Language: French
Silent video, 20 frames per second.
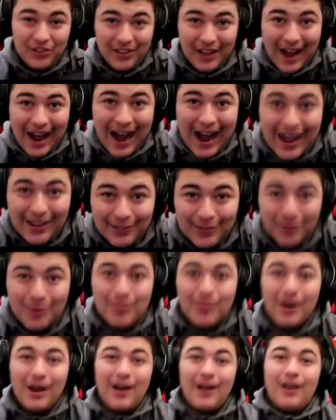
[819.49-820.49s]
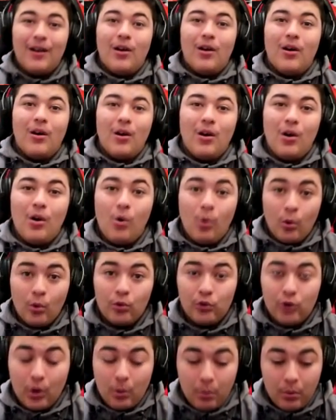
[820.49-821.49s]
dis à demain, 11h euh,
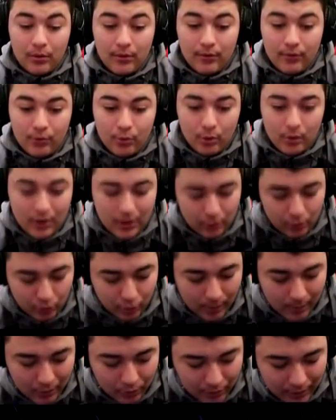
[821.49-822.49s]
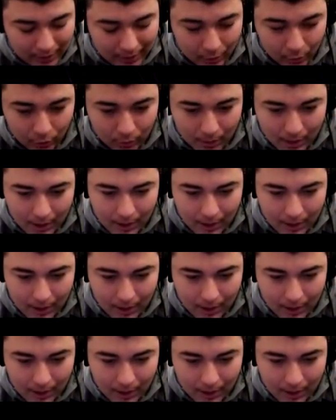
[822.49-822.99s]
pour une nouvelle vidéo. Et sur ce, bah, je vous souhaite à tous,